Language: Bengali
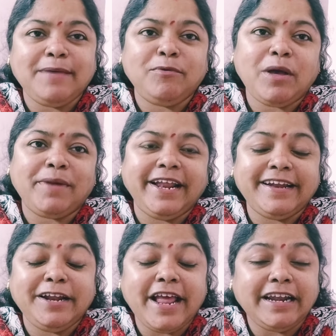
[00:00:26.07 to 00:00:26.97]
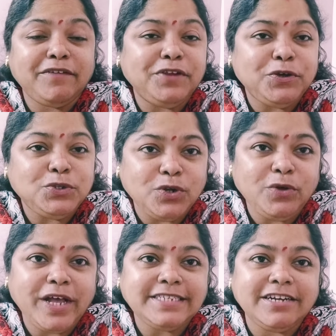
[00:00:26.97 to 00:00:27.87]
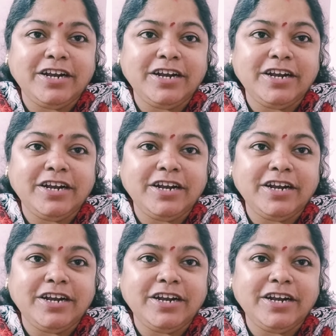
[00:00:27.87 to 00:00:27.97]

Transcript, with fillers: এবং আমার এটারই একটা ভিডিও চলেও গেছে